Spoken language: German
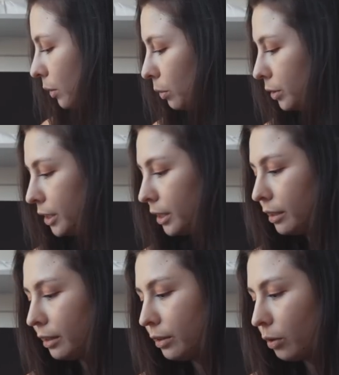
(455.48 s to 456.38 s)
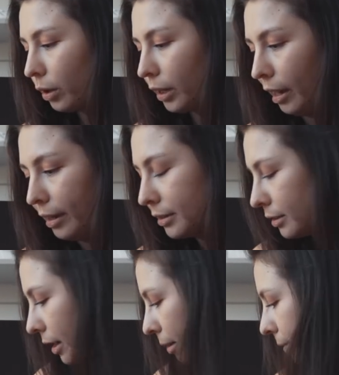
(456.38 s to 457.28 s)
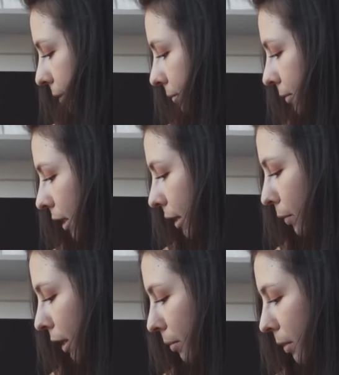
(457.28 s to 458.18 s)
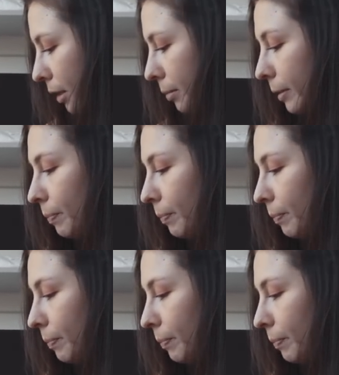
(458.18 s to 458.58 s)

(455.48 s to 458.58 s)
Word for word: und hier noch ein kleines Kabel, ein random Kabel.